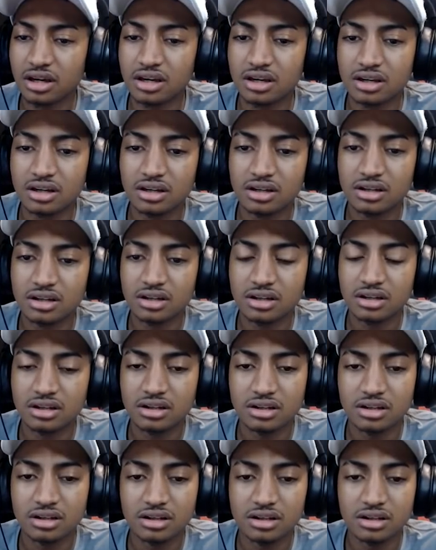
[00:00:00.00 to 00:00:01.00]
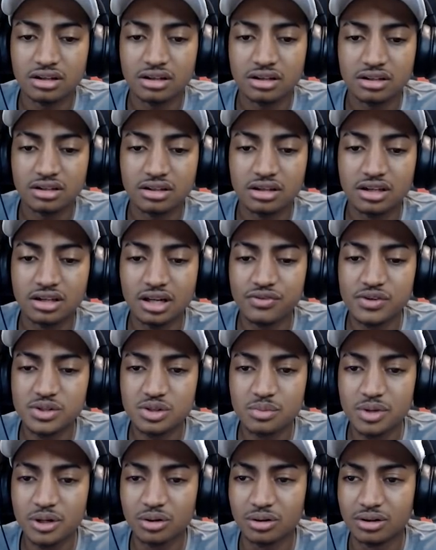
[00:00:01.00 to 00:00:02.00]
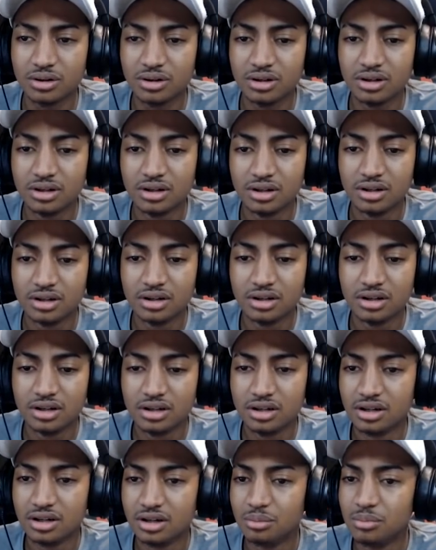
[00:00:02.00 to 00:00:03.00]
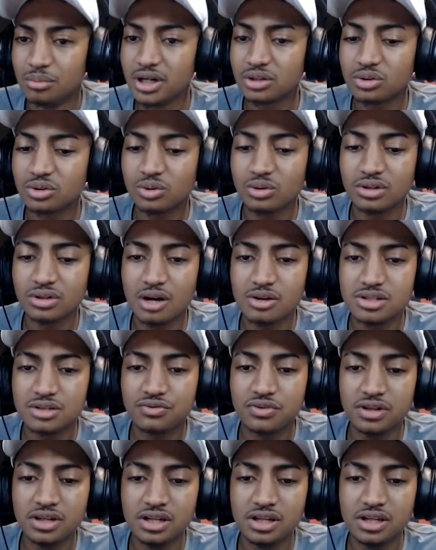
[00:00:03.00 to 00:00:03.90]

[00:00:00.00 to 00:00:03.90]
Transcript: Que que ele fez comigo? Mano, eu tô com náusea